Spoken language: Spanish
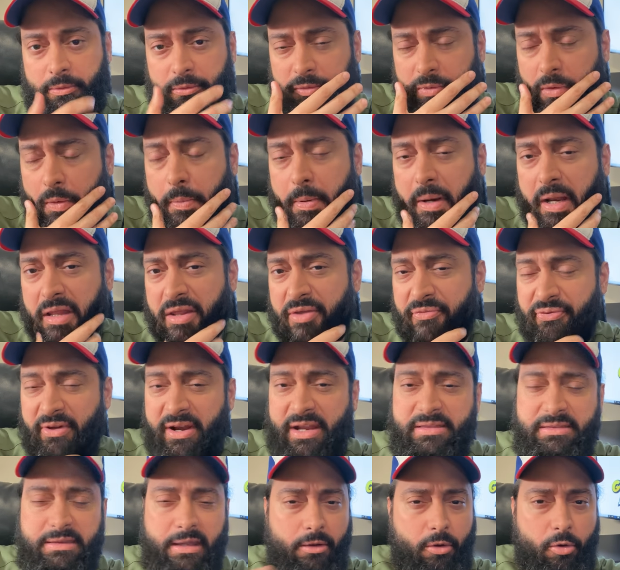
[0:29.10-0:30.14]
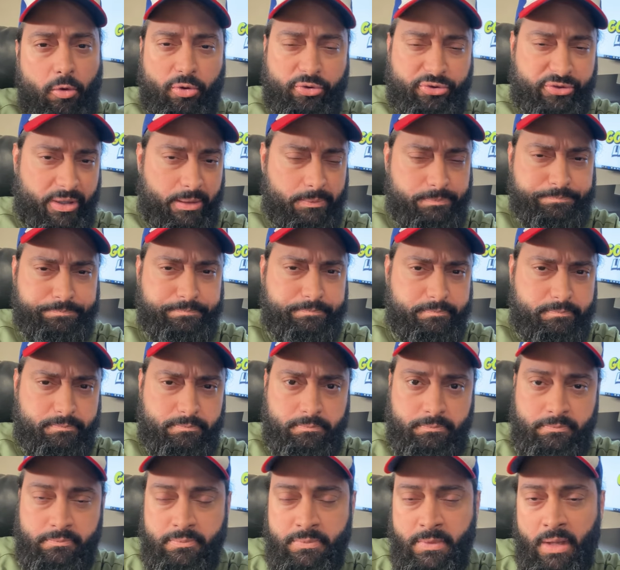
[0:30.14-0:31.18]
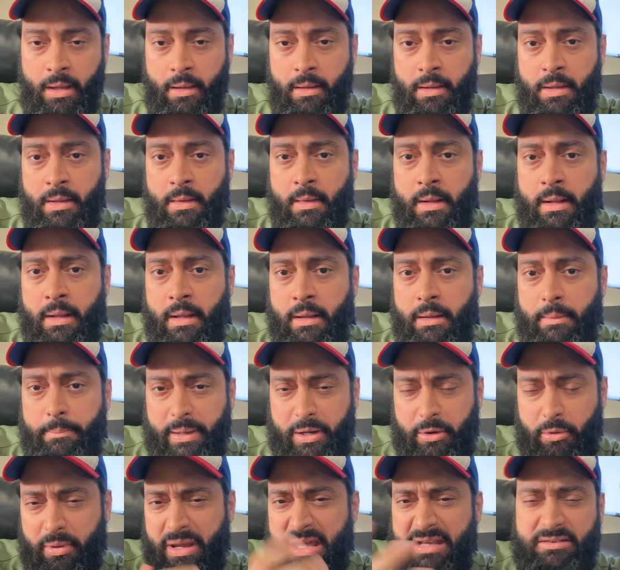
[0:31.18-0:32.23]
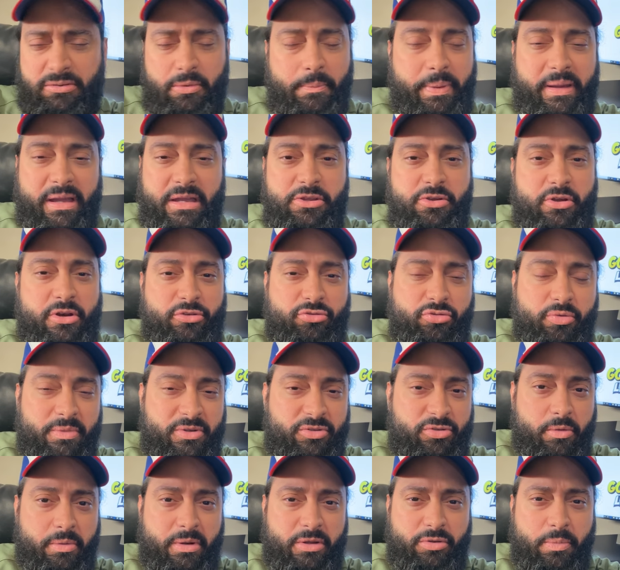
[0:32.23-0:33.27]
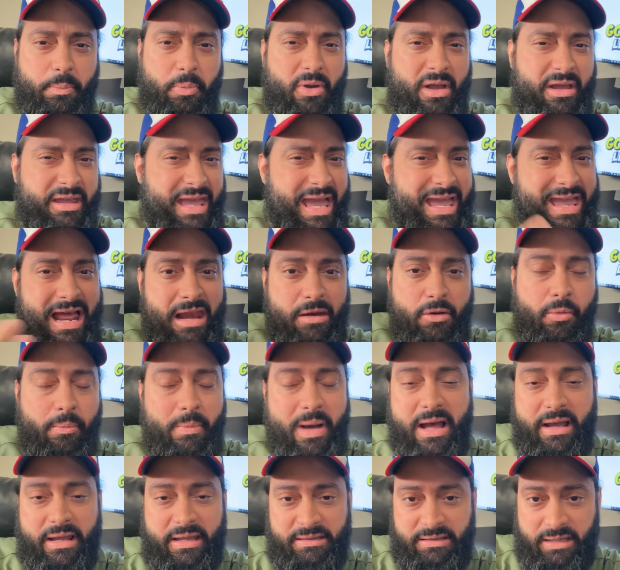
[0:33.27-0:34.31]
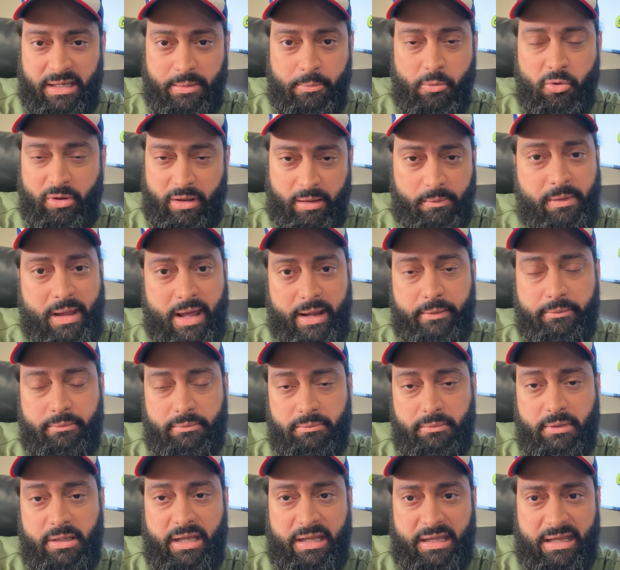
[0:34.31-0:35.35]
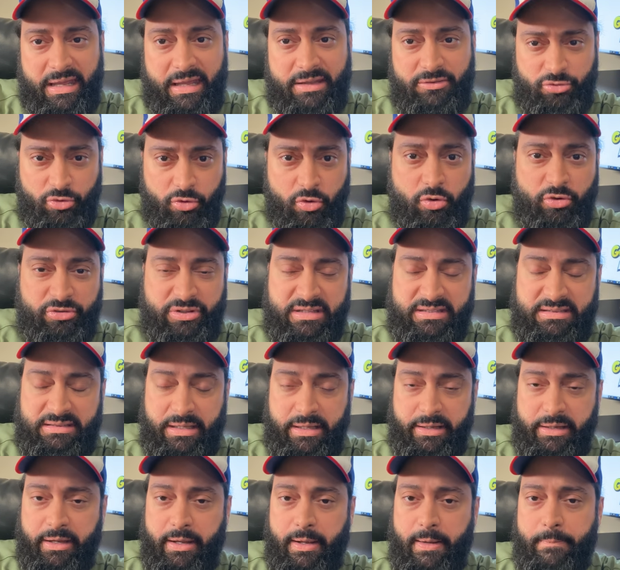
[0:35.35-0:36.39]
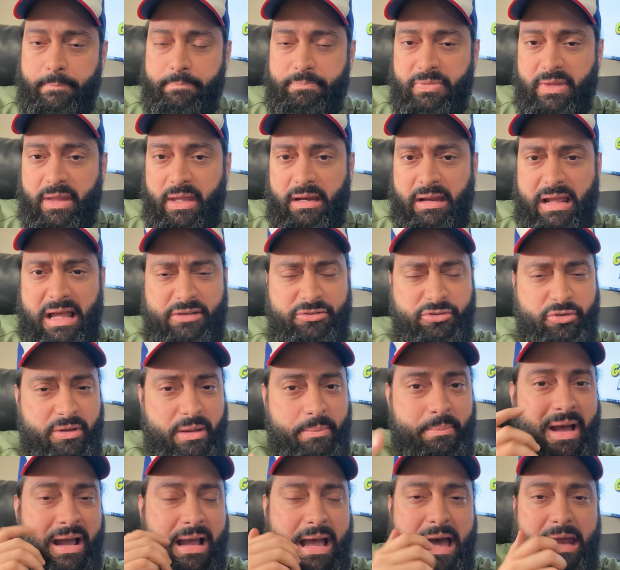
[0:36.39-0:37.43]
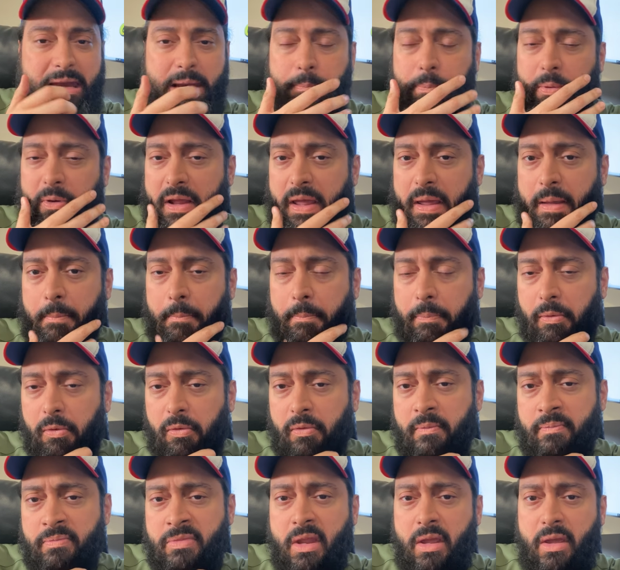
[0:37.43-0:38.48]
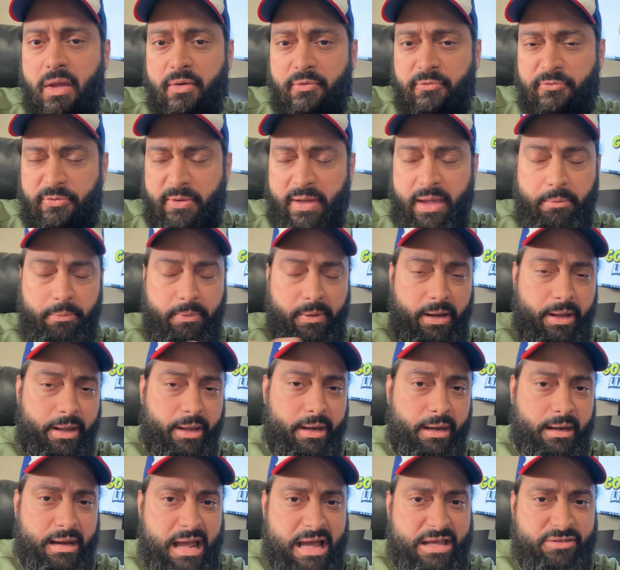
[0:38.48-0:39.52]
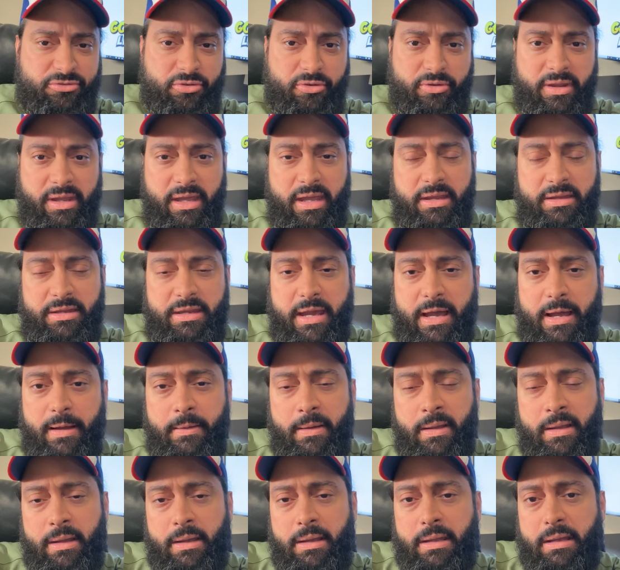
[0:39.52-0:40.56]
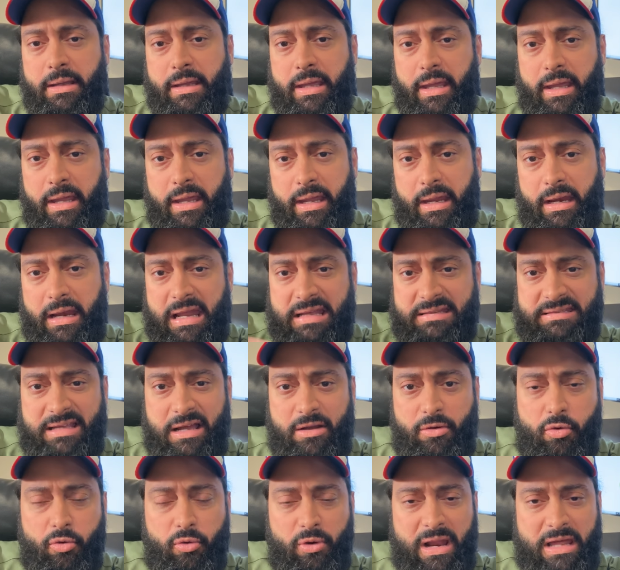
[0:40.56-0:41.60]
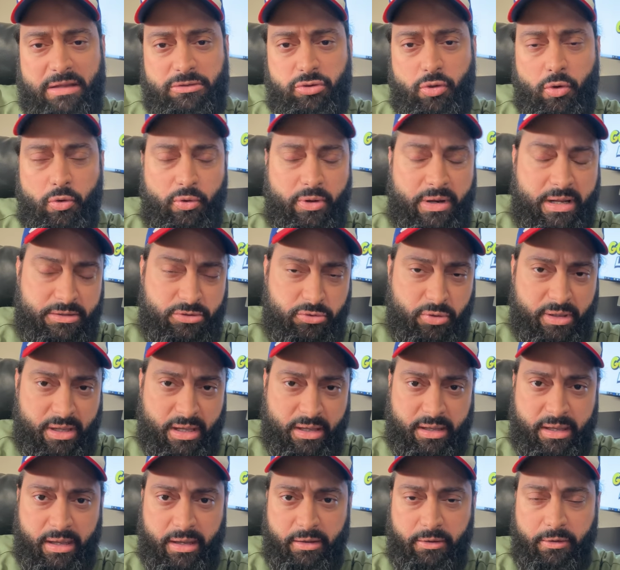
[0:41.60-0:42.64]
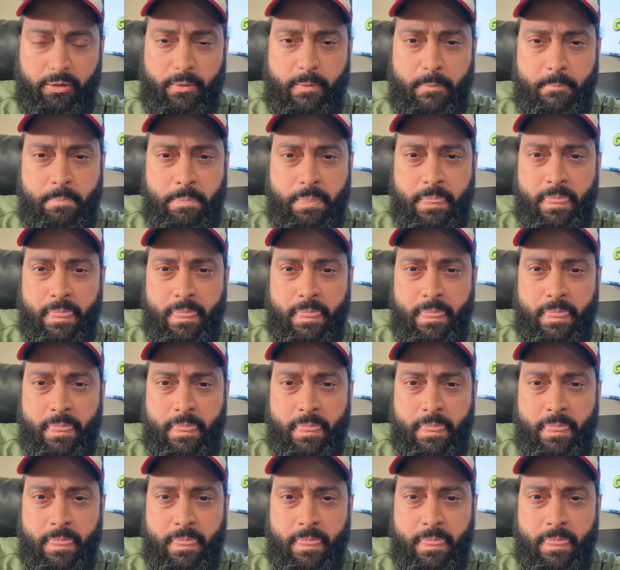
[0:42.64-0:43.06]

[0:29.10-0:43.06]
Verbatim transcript: sobre diferentes cosas pero voy a hacer un pequeño resumen sobre eso porque aquí hay algo más que tenemos que hablar y que son cosas serias. El caso de Magali, por ejemplo, feble, el caso de ella que la sacó la tora, esto y aquello.